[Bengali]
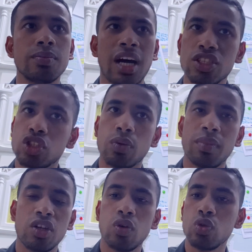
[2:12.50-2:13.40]
মান
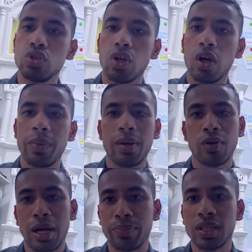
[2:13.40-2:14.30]
সম্মানও উজ্জ্বল হবে এবং
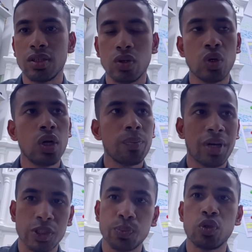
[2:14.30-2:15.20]
আপনাদেরও
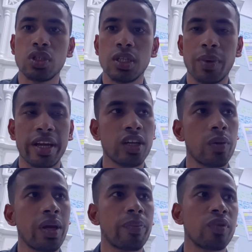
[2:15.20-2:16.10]
পাসপোর্টটি বাড়ি
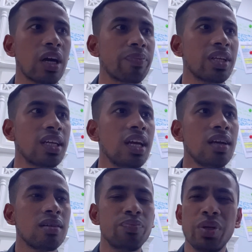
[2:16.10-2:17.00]
হবে আপনি আপনি
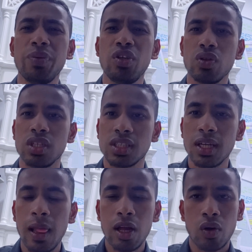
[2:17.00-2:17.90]
বিভিন্ন দেশে
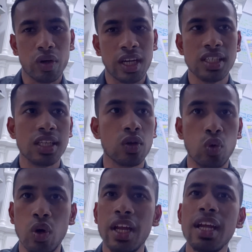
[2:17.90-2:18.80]
অনায়াসে
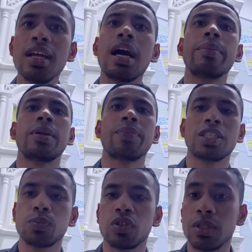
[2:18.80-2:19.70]
ঘুরলে আপনার
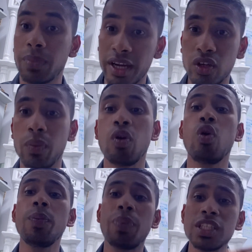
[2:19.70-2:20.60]
পাসপোর্টটি বাড়ি হবে
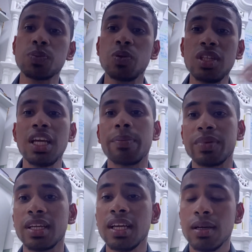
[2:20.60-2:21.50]
ওই পাসপোর্ট দিয়ে
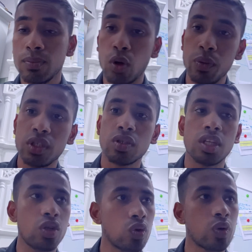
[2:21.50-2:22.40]
আপনি ভবিষ্যতে
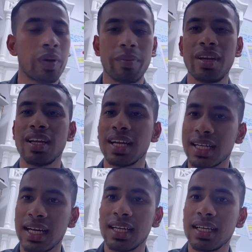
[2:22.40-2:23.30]
ইউরোপ আমেরিকা
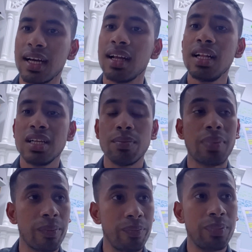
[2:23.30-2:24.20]
কানাডা বা